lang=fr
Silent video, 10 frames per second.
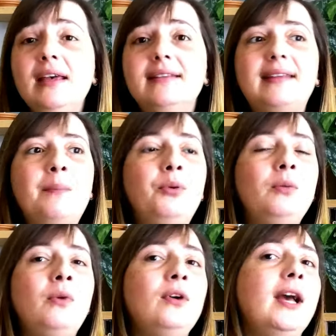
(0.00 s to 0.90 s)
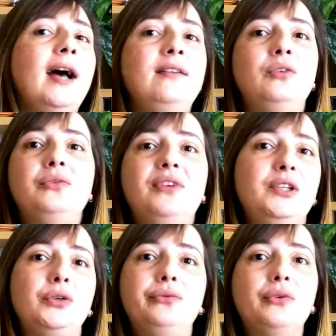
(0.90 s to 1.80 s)
simplement grâce au
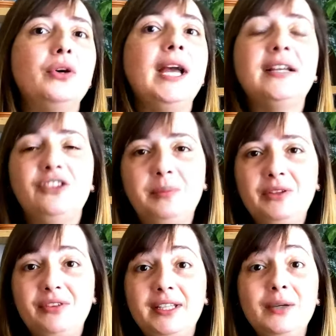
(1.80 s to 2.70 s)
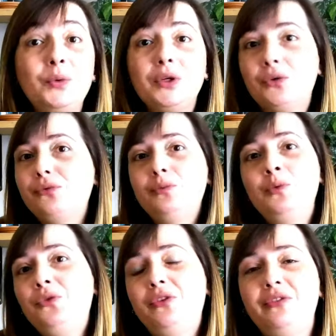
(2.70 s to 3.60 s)
fait que vous regardiez mes vidéos et que vous
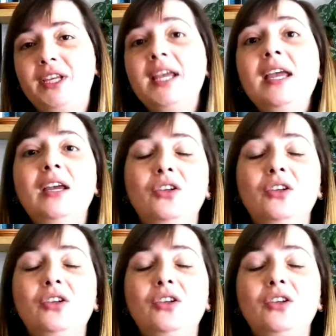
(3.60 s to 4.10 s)
me suiviez.